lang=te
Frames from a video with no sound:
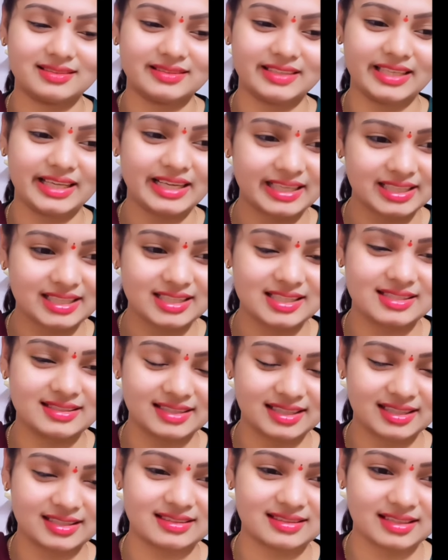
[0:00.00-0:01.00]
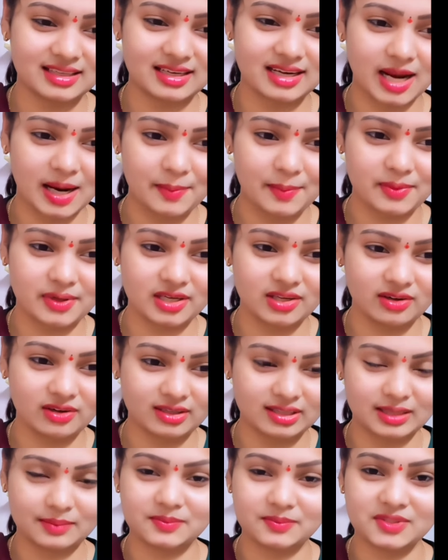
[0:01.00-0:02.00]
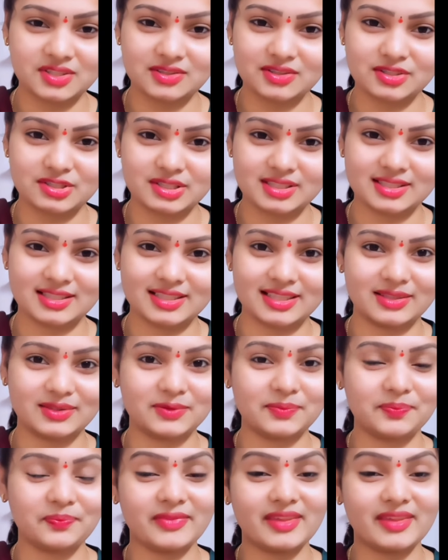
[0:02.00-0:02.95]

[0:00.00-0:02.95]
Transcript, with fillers: నేను రీల్స్ చేస్తున్నాను కాబట్టి ఒకటి అబ్జర్వ్ చేశాను